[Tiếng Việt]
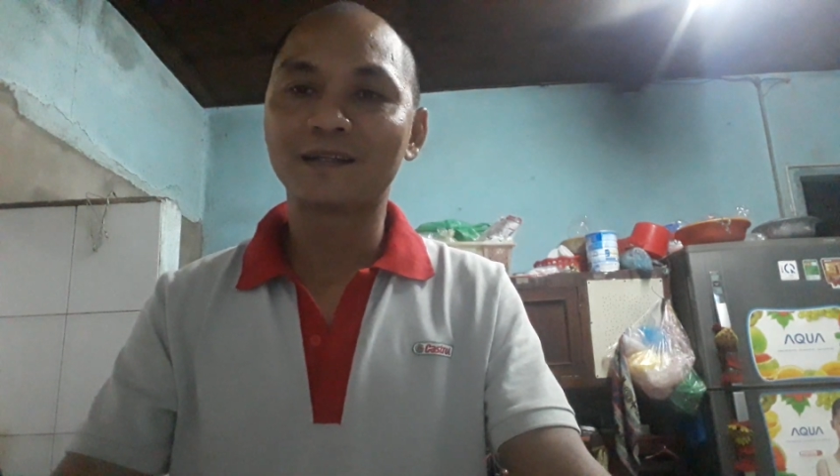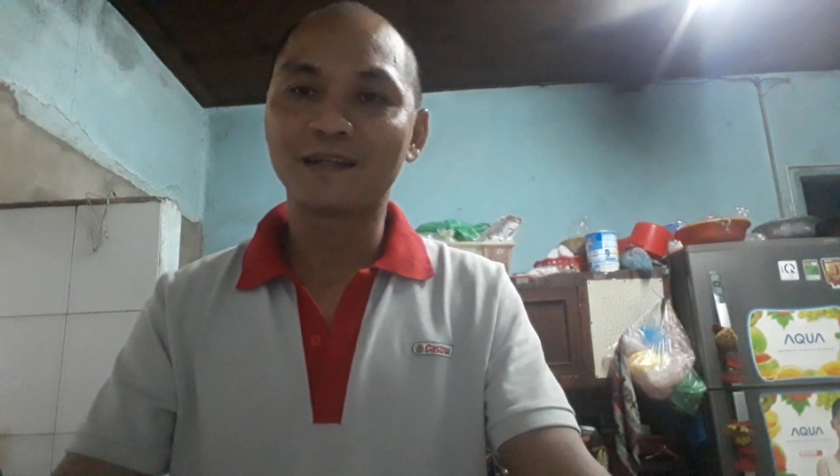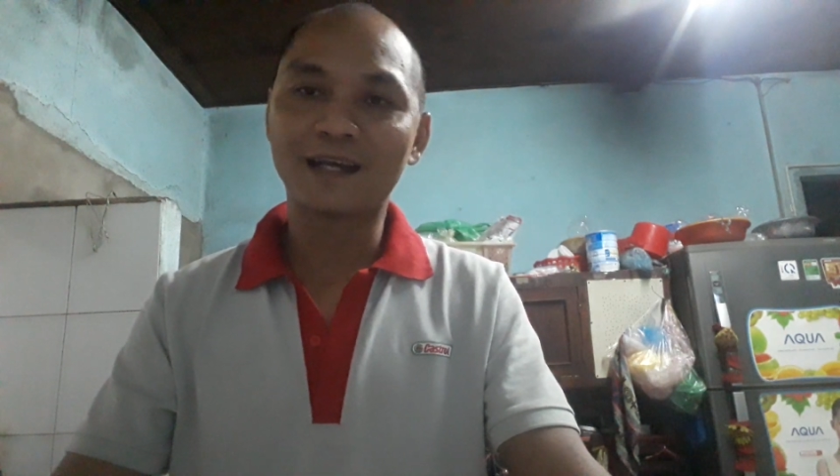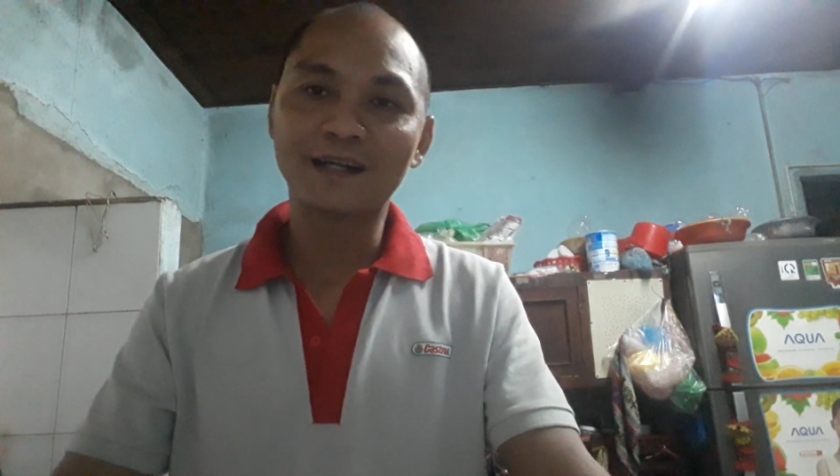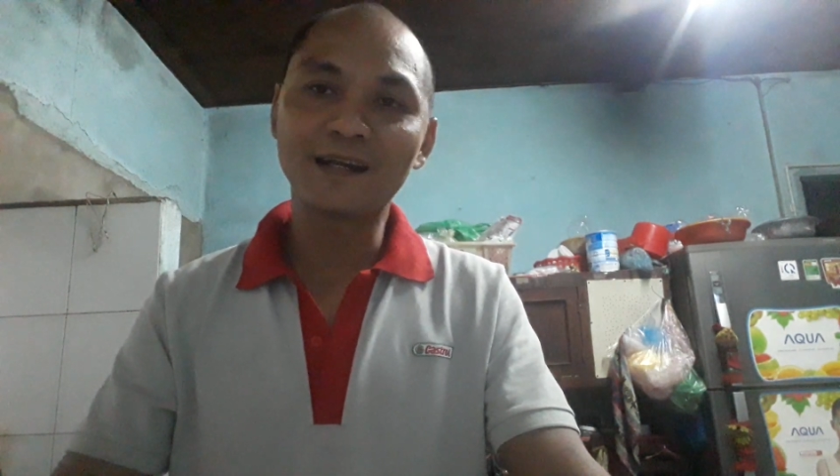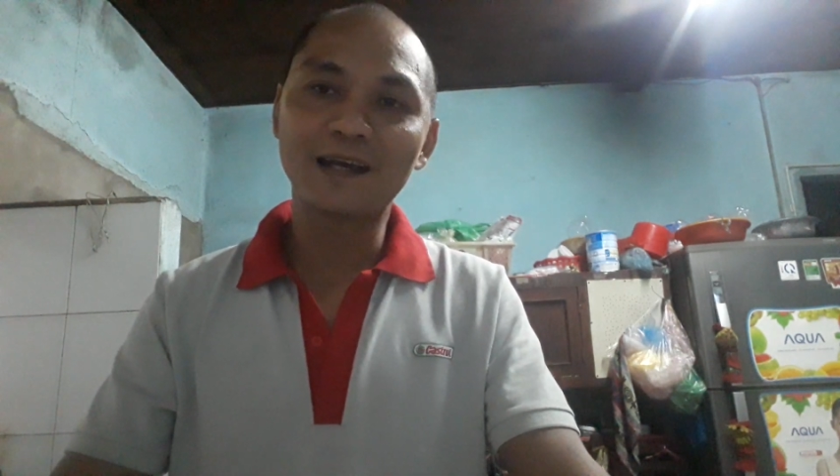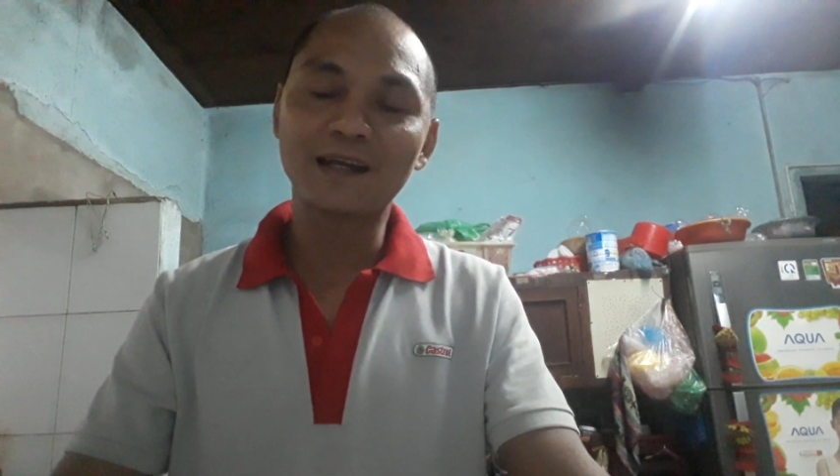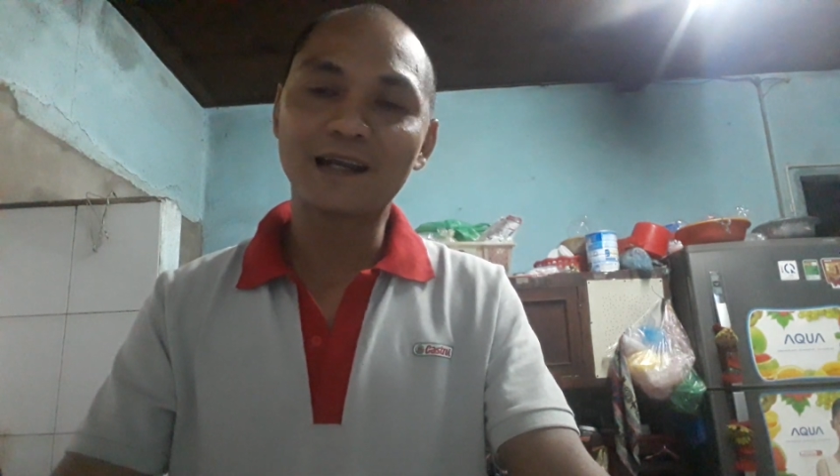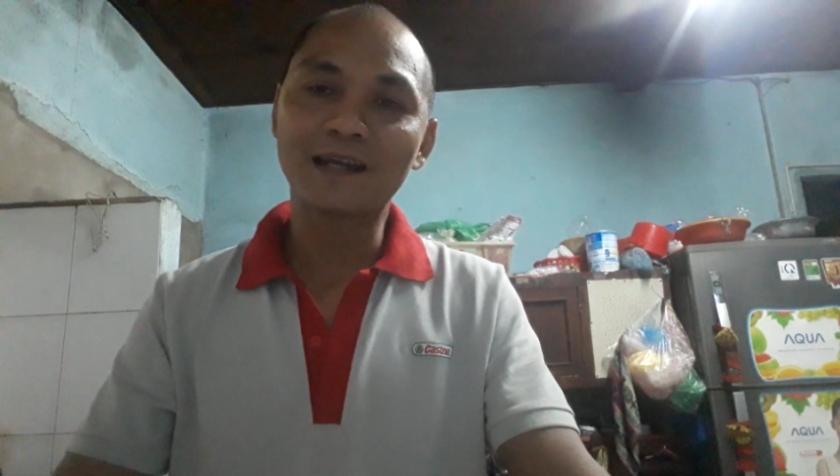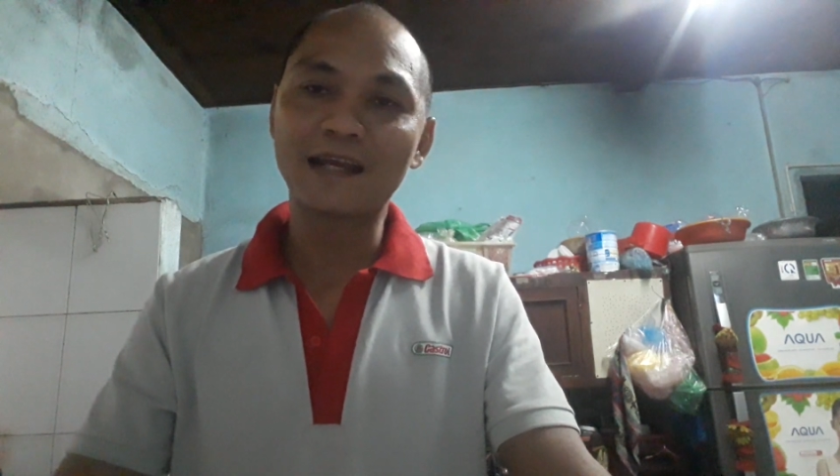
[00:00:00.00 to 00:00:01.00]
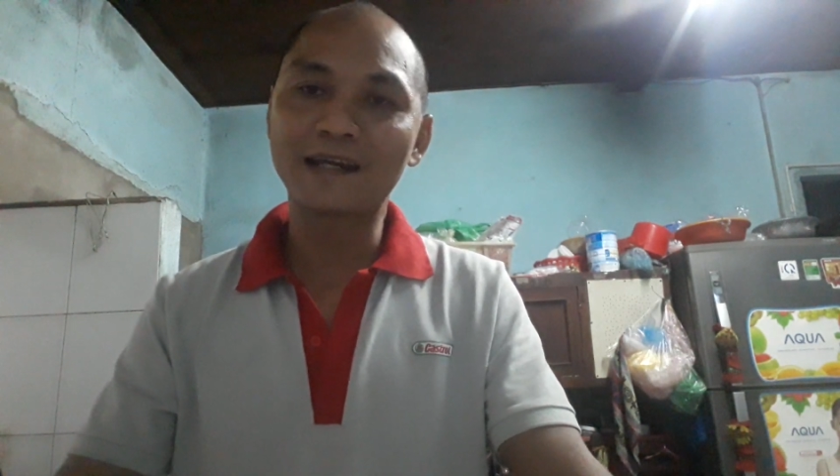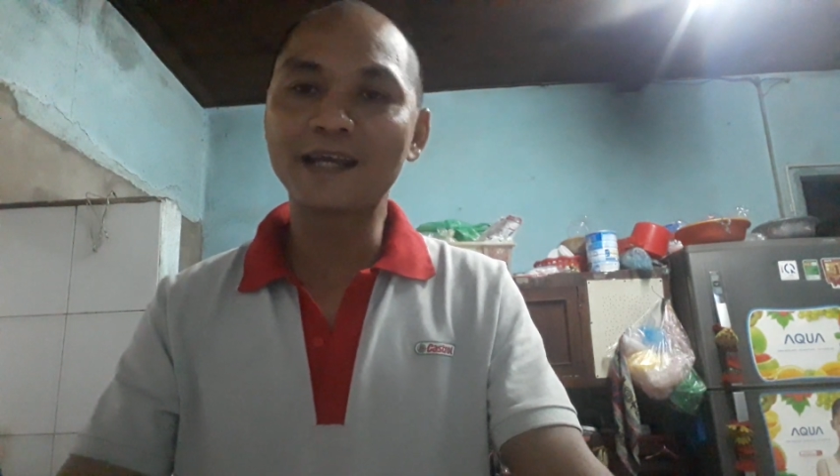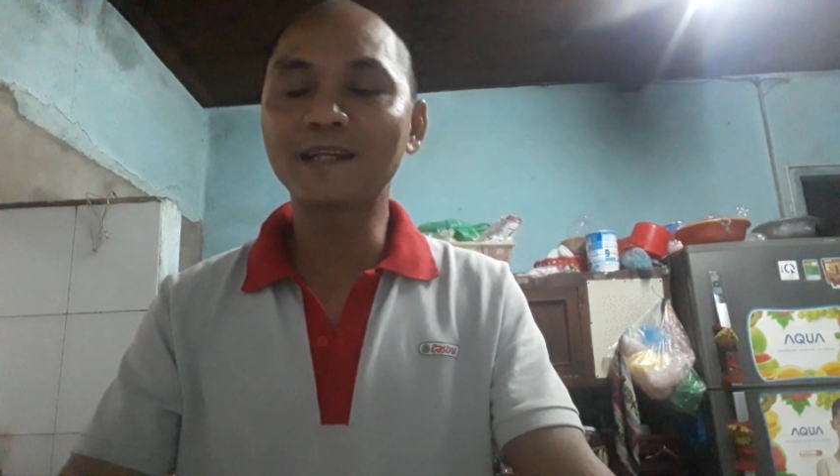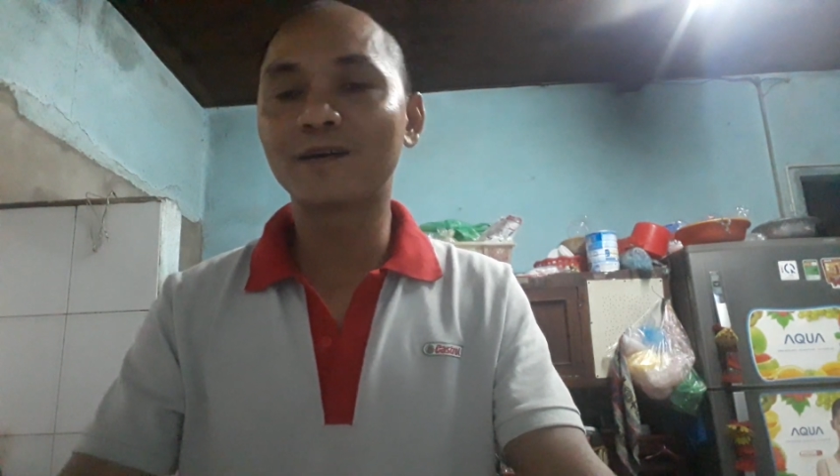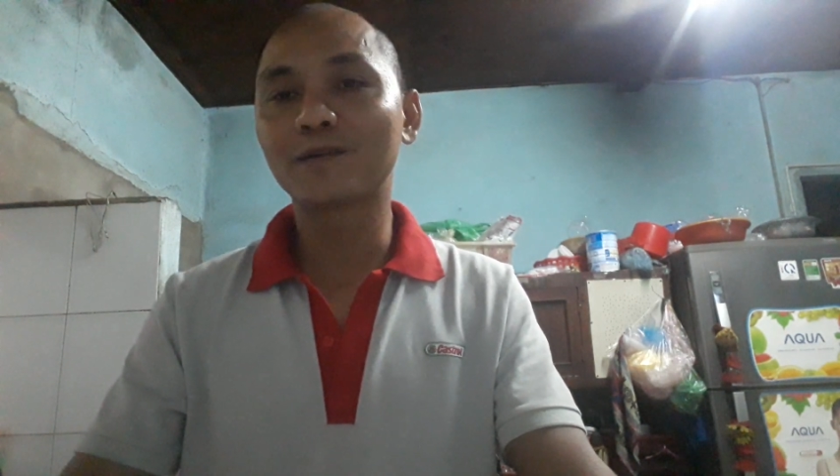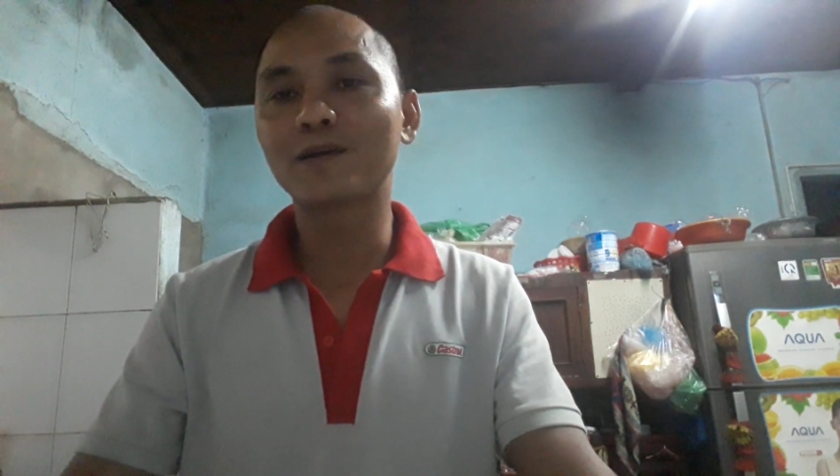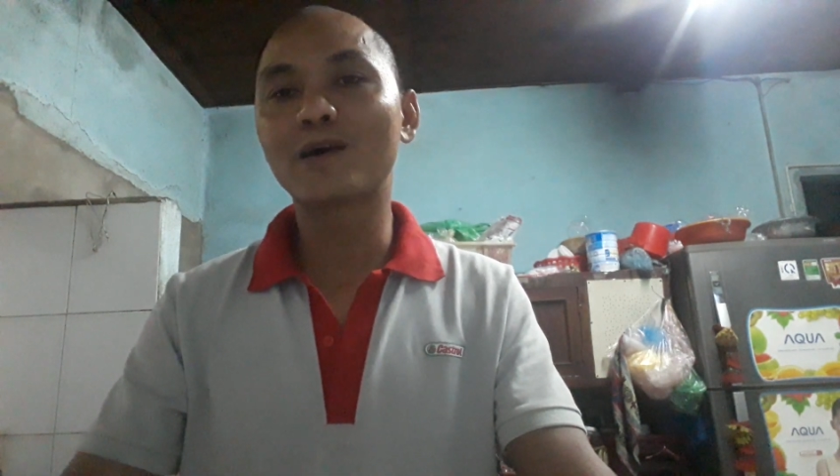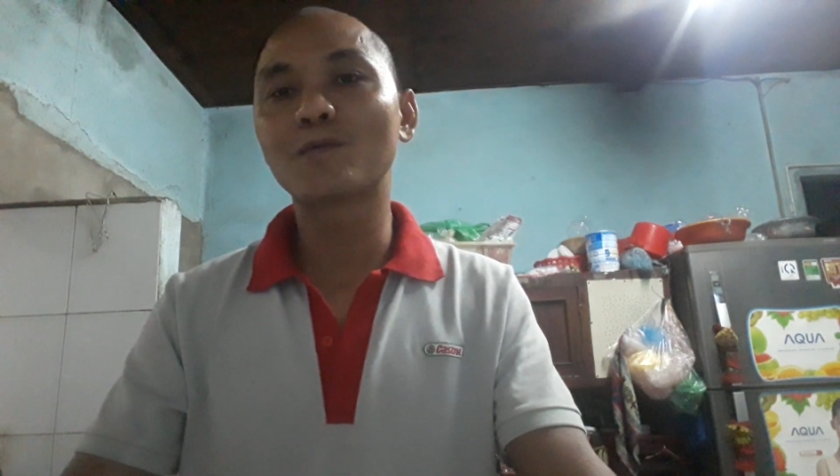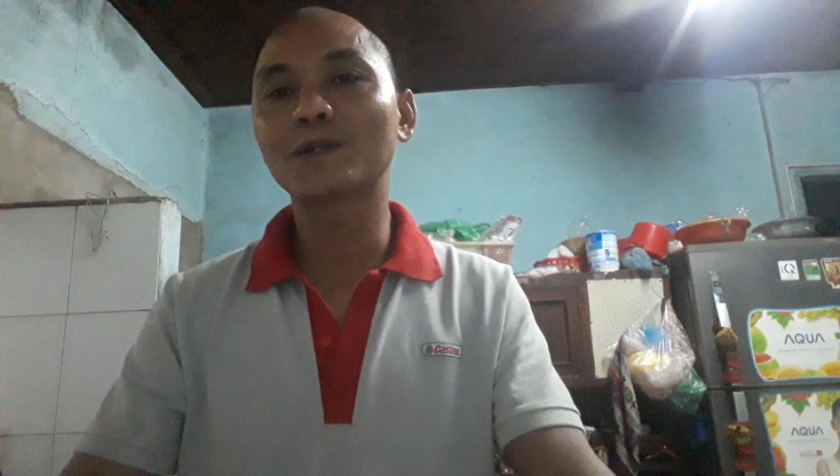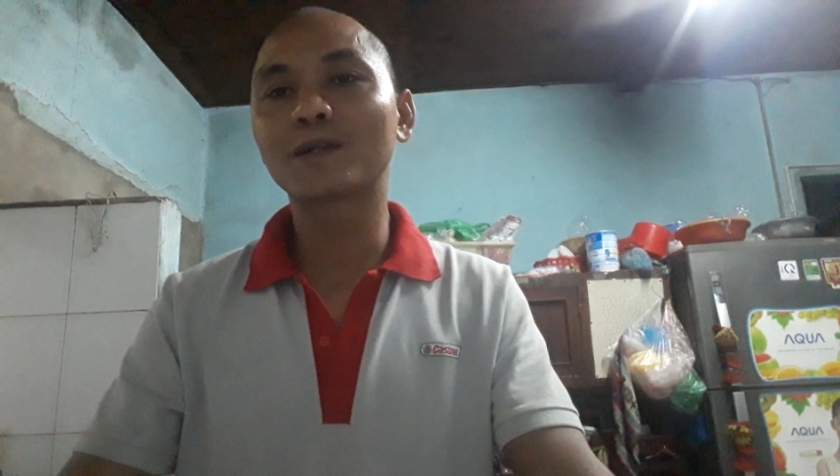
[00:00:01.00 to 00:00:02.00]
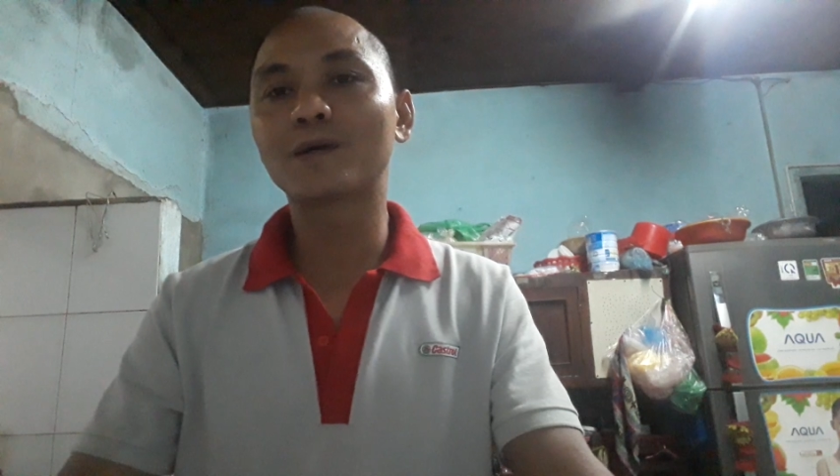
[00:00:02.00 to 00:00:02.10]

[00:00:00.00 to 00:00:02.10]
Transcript: là nó ra là đèn led đâu nó không